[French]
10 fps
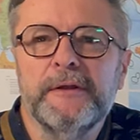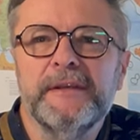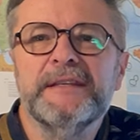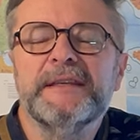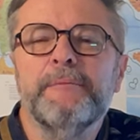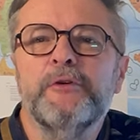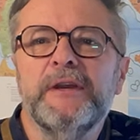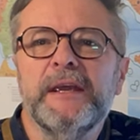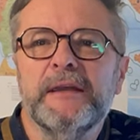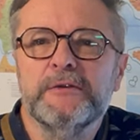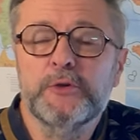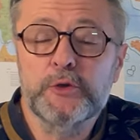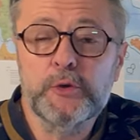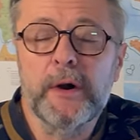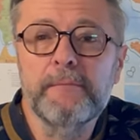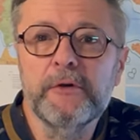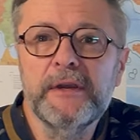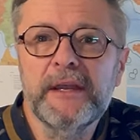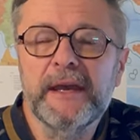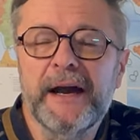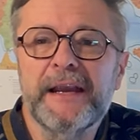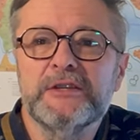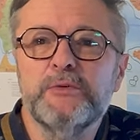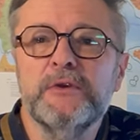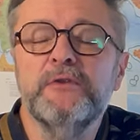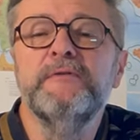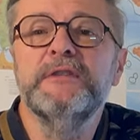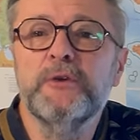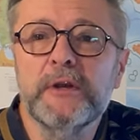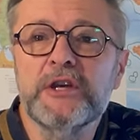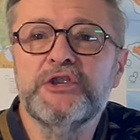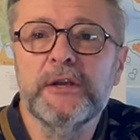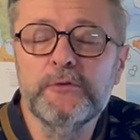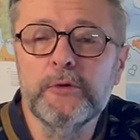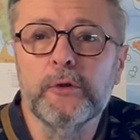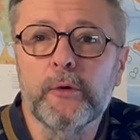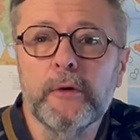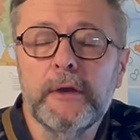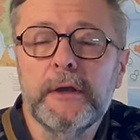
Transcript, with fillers: des abonnés se sont abonnés à la suite du visionnage d'un tuto,